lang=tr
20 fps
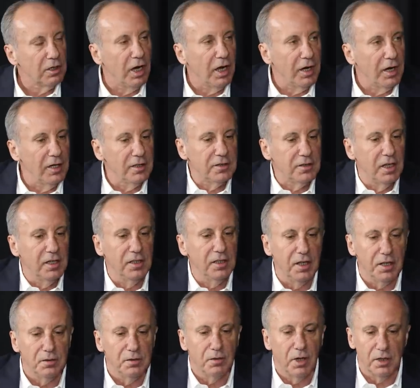
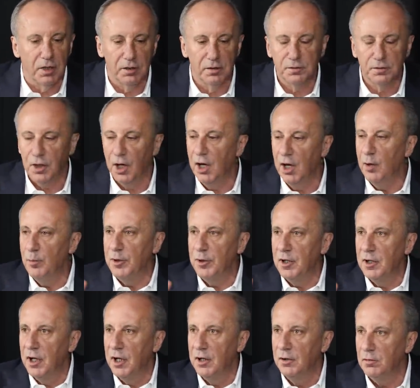KRT'leri var,
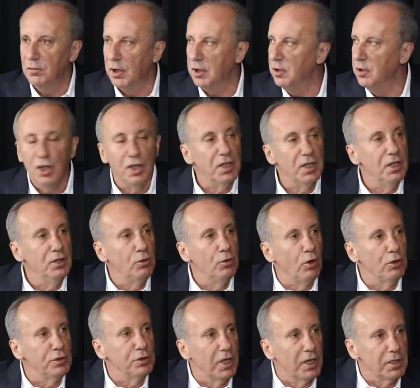tele var,
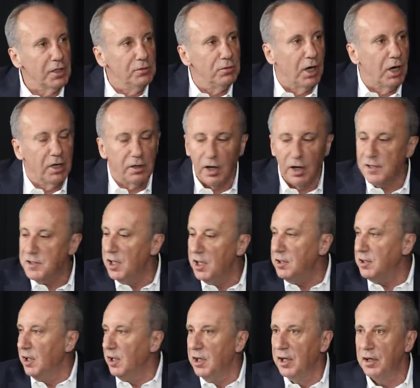trilyonları var,
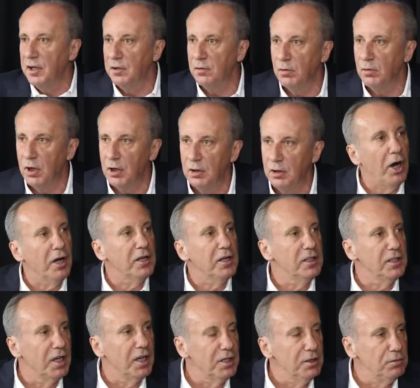gazeteleri var,
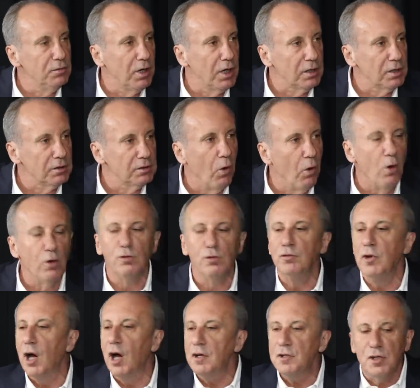paraları var,
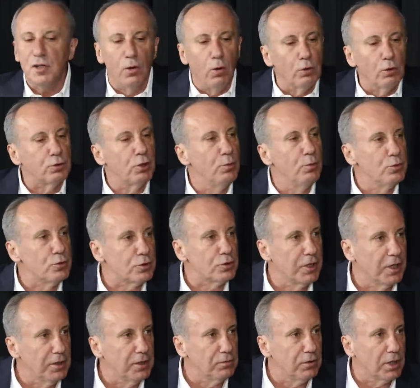onlarca
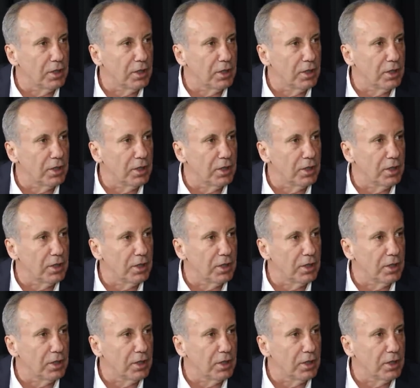otobüsleri